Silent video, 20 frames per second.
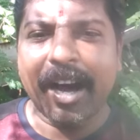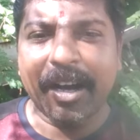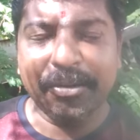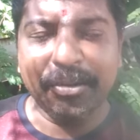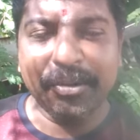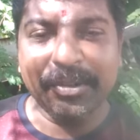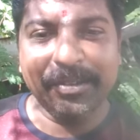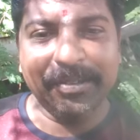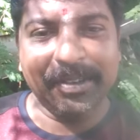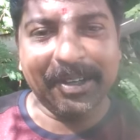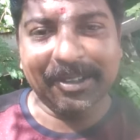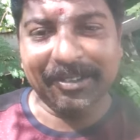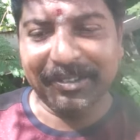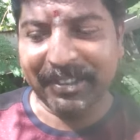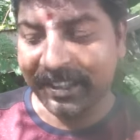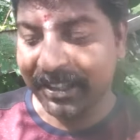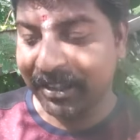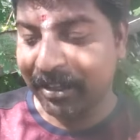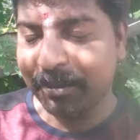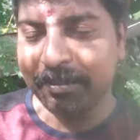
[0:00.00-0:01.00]
அதுவும் இவ்வளோ
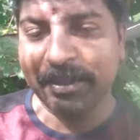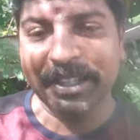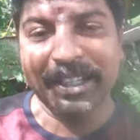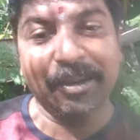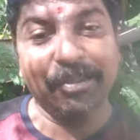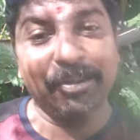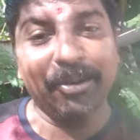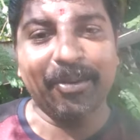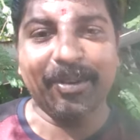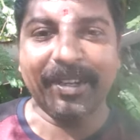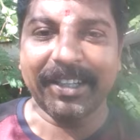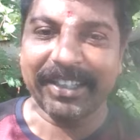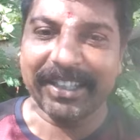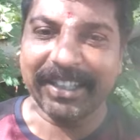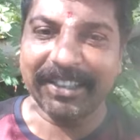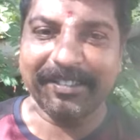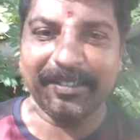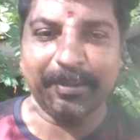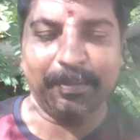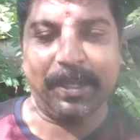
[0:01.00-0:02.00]
சீக்கிரம் அப்படிங்கிறப்போ உங்கள்
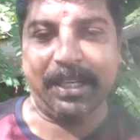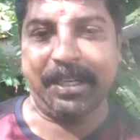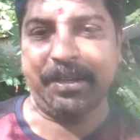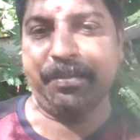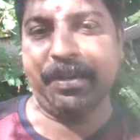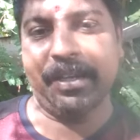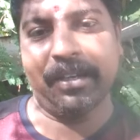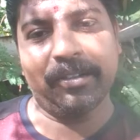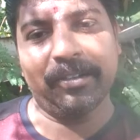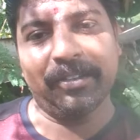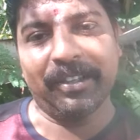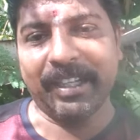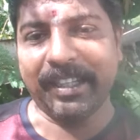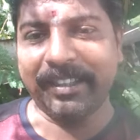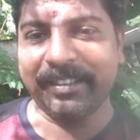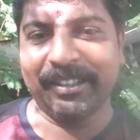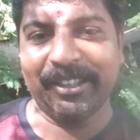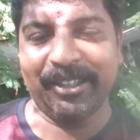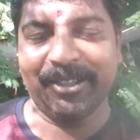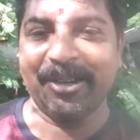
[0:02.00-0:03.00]
டேஸ்ட் மட்டமாக மட்டமாக இருக்குன்னு
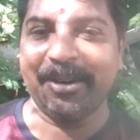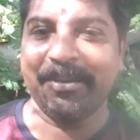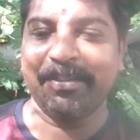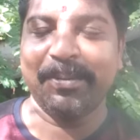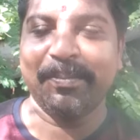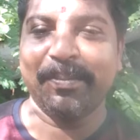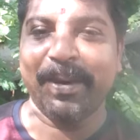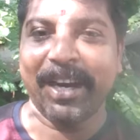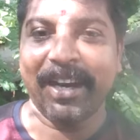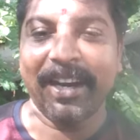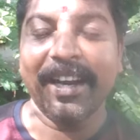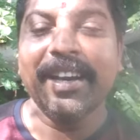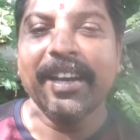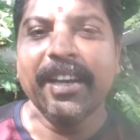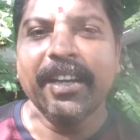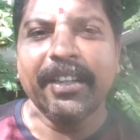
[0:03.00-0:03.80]
எனக்கு தெரியும் அப்படிம்பாங்க